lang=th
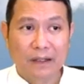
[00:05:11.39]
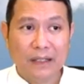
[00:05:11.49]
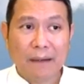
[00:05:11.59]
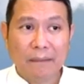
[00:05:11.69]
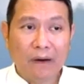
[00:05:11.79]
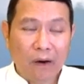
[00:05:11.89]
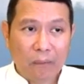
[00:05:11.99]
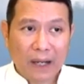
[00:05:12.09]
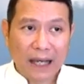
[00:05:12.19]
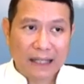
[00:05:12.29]
แยกไม่ออก
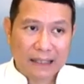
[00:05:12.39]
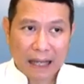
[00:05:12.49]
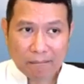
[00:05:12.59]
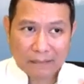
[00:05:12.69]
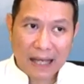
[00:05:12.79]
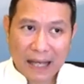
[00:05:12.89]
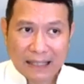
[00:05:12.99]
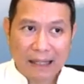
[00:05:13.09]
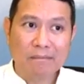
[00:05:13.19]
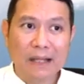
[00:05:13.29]
ว่าทำท่า
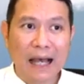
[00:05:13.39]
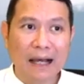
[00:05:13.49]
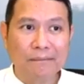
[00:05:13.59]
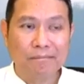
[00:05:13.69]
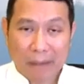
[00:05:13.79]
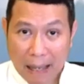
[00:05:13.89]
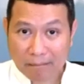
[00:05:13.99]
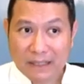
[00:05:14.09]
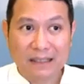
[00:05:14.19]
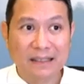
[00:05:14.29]
ทำทางแบบ
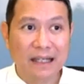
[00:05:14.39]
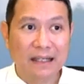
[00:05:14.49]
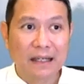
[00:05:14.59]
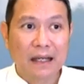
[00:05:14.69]
หนึ่งเนี่ย